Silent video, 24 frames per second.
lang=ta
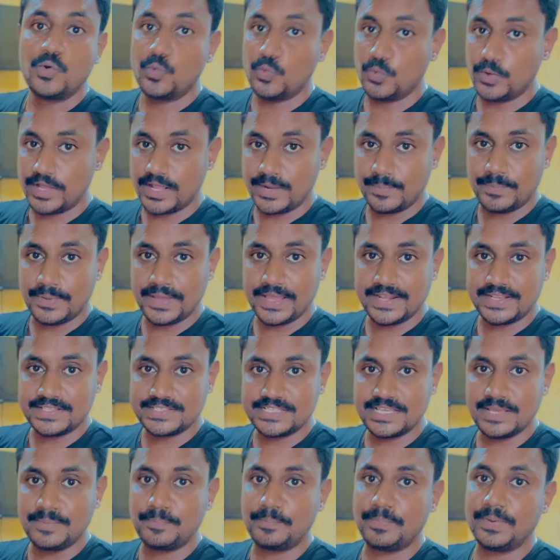
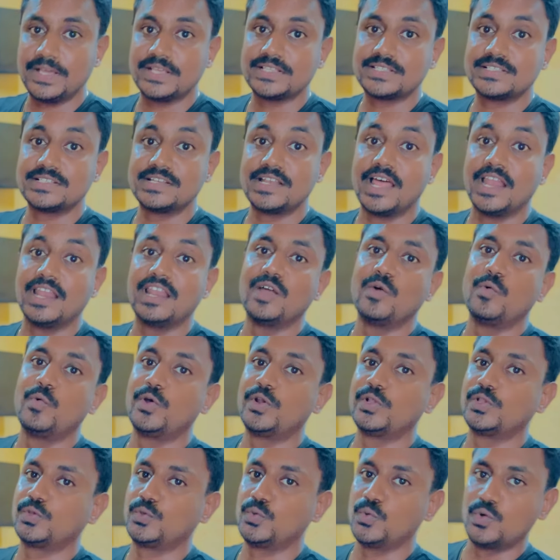உடற்பயிற்சி ப்ளஸ் நல்ல
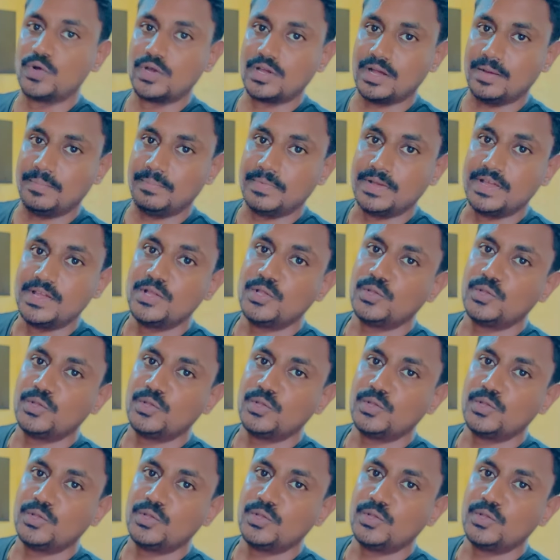ஒரு தூக்கம்